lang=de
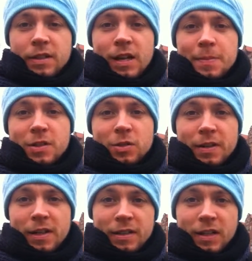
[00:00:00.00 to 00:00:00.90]
dann habe ich
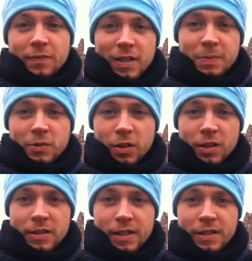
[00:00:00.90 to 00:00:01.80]
darüber nachgedacht, was
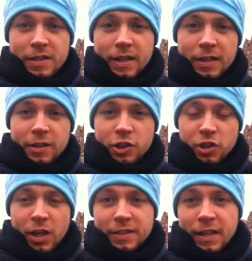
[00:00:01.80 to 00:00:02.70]
bedeutet es eigentlich, gegen den
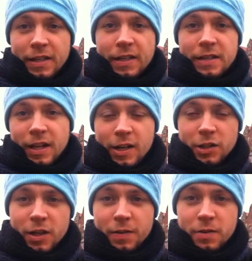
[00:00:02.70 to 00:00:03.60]
Staat, gegen die
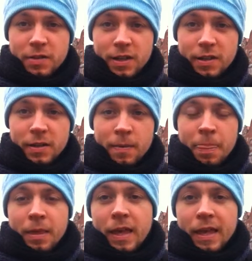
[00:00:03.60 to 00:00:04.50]
Gesellschaft zu sein,
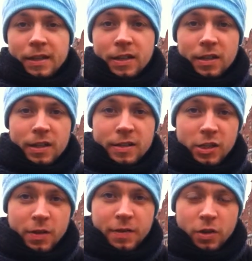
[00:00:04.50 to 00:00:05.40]
gegen die
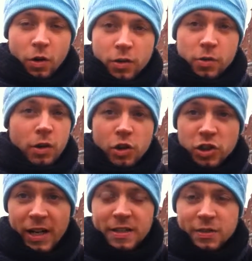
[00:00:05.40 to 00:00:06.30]
gesellschaftliche Ordnung oder auch
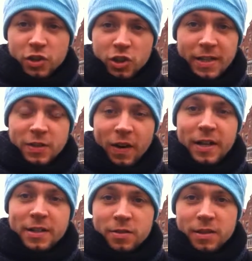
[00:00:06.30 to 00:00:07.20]
Staats,
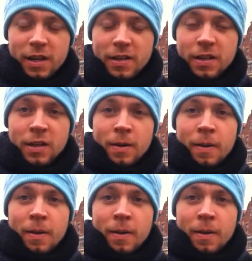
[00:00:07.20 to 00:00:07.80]
staatsfeind zu sein.